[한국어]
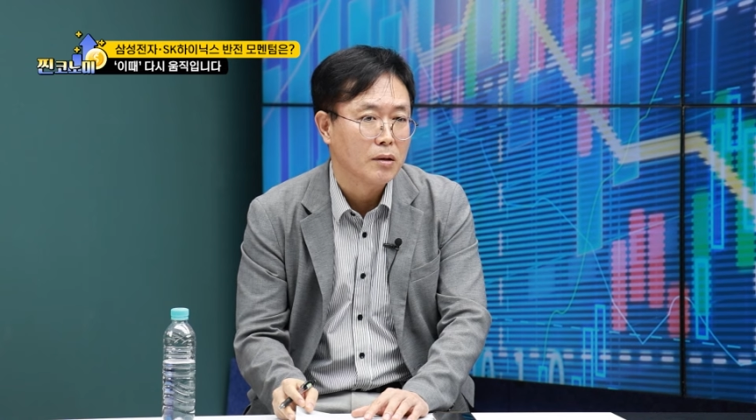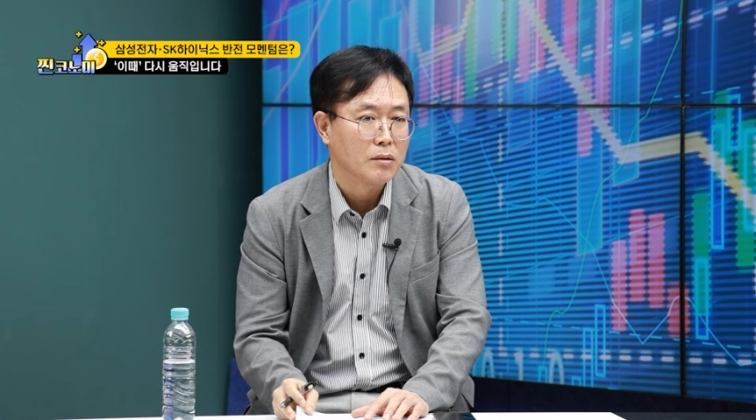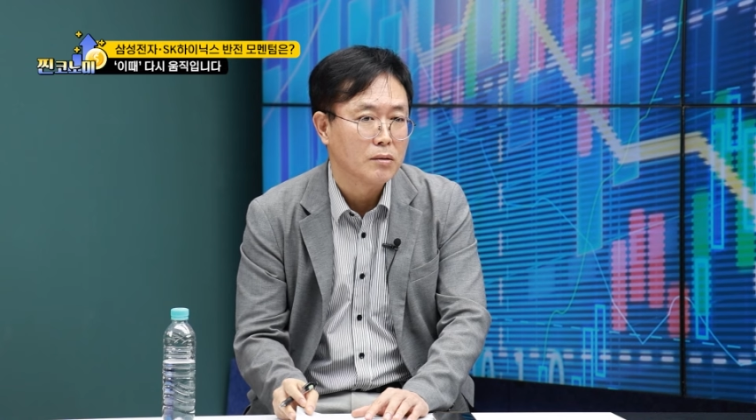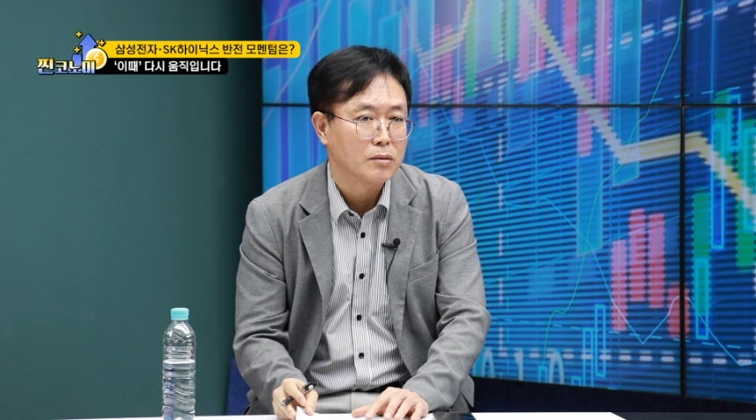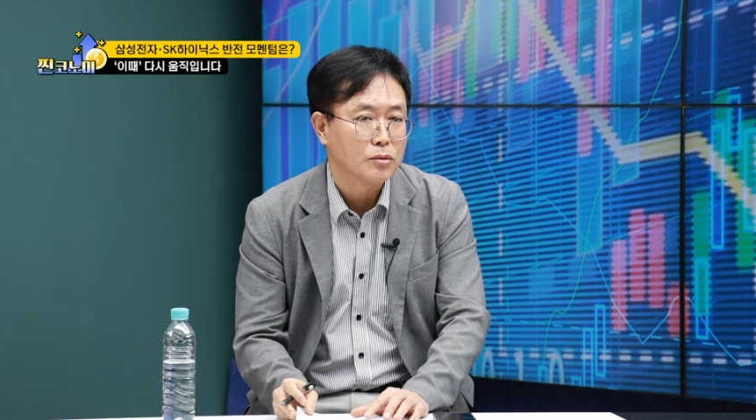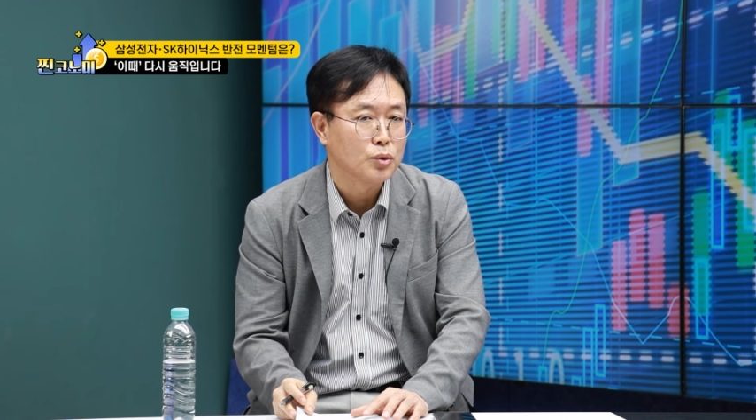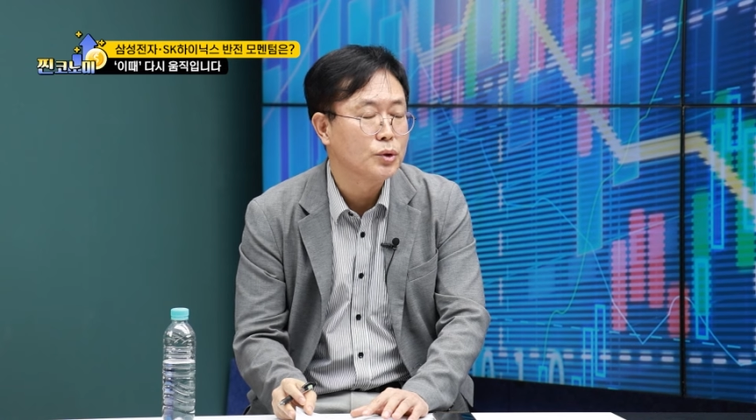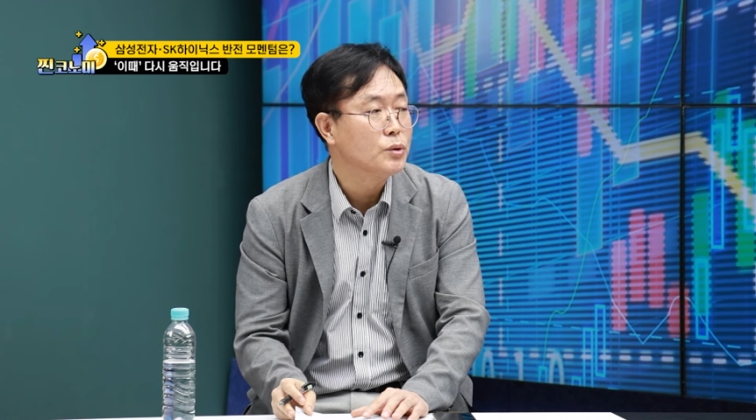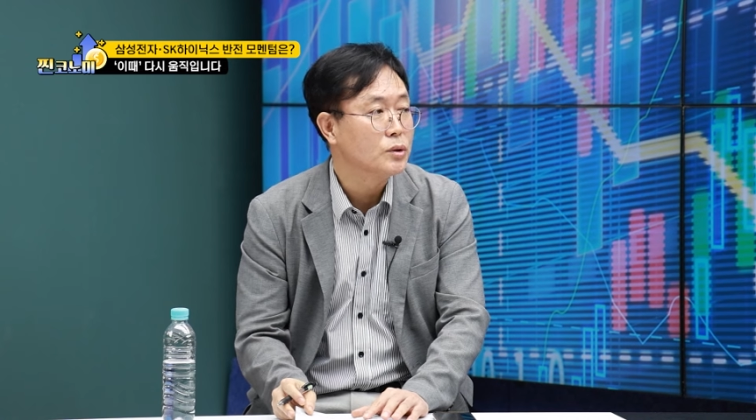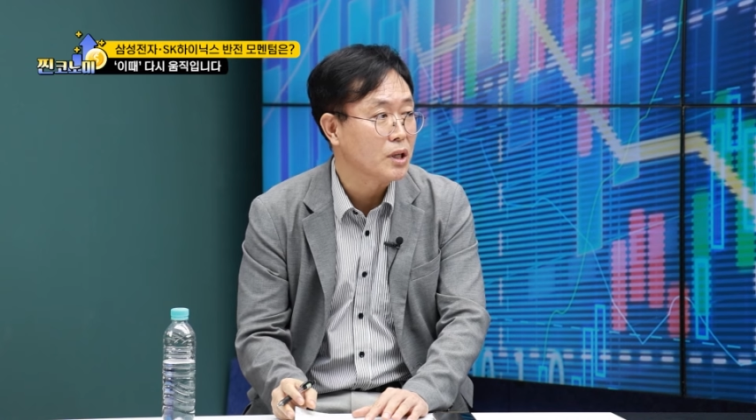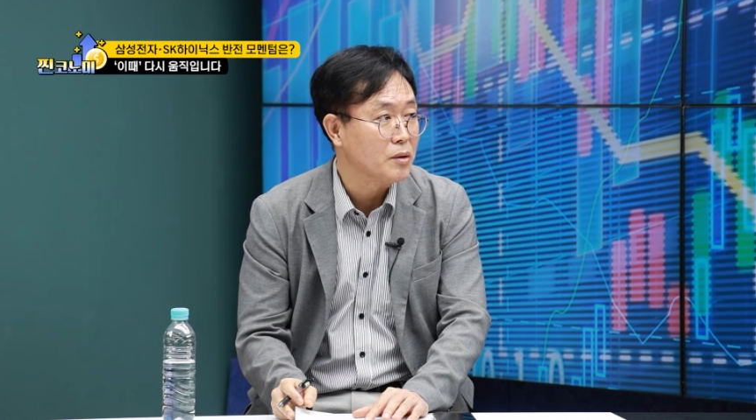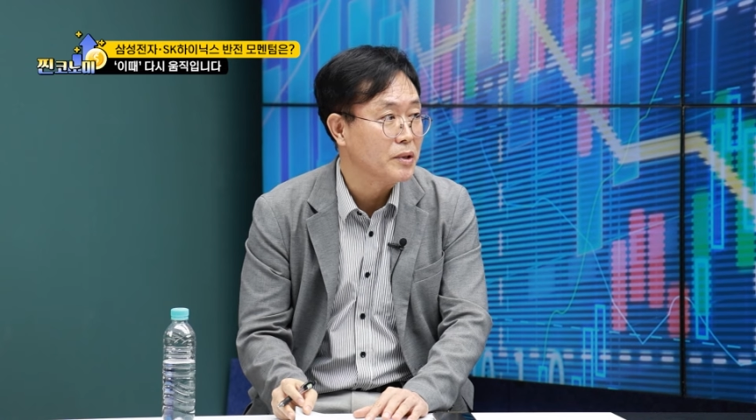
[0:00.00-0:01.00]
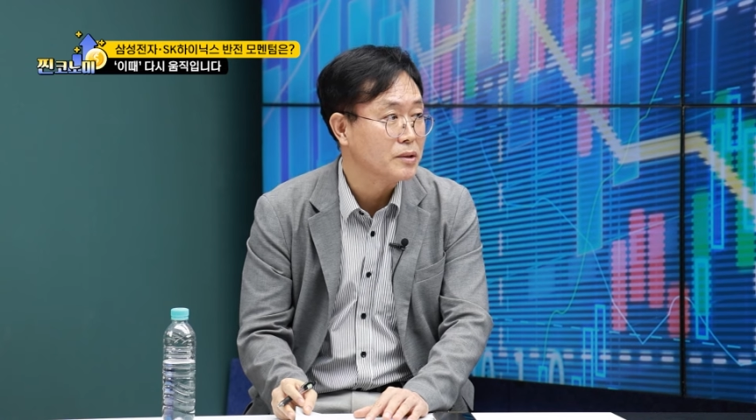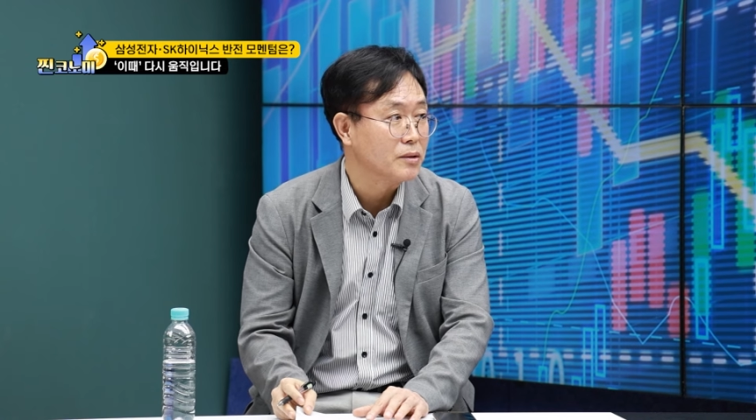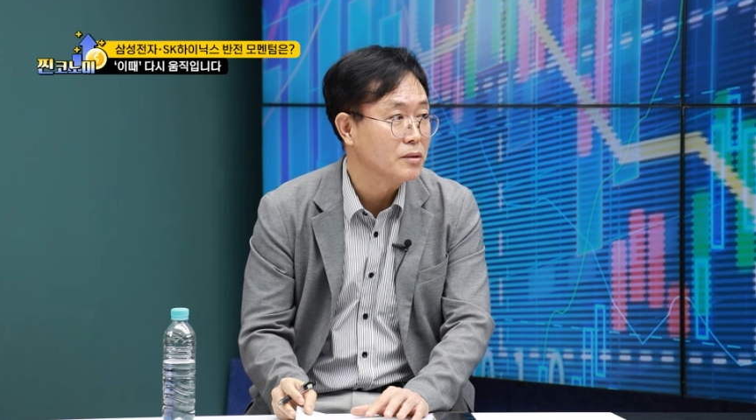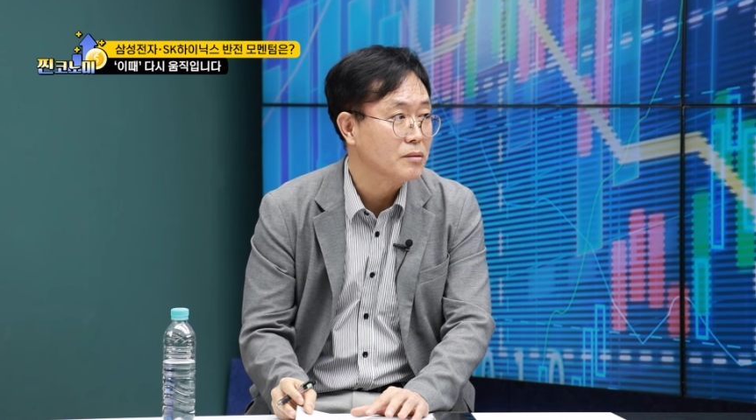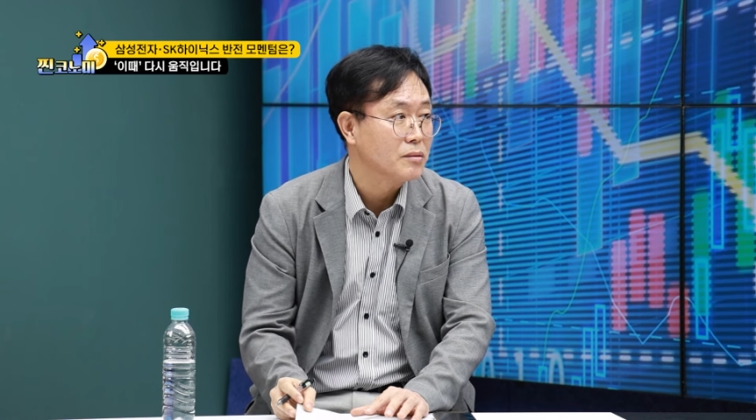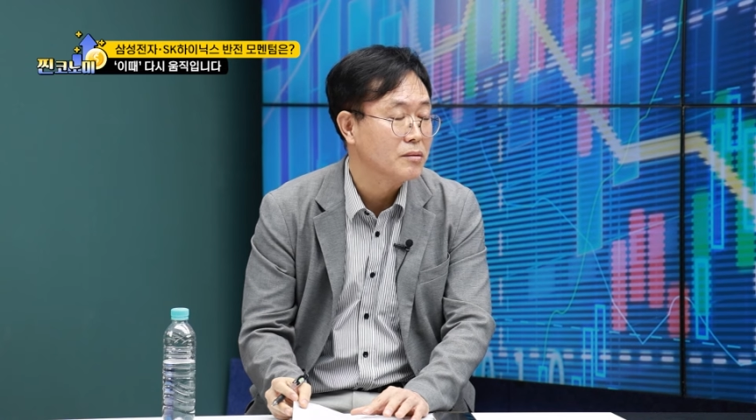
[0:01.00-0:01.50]
어, 수익률
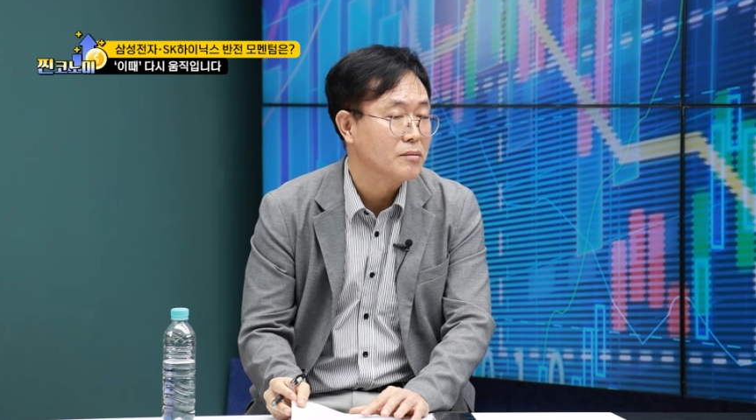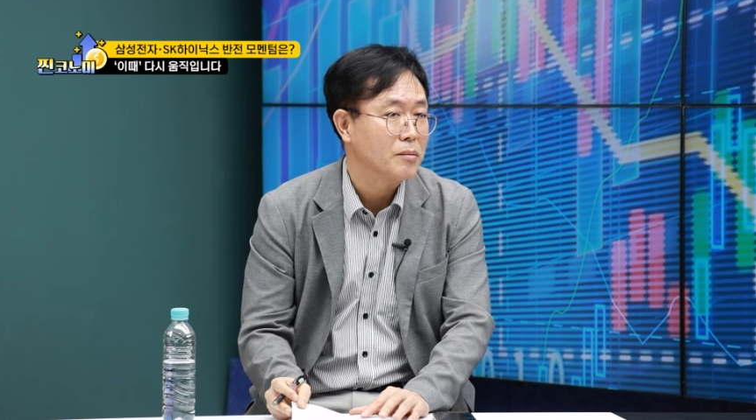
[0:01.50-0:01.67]
게임에서는 네.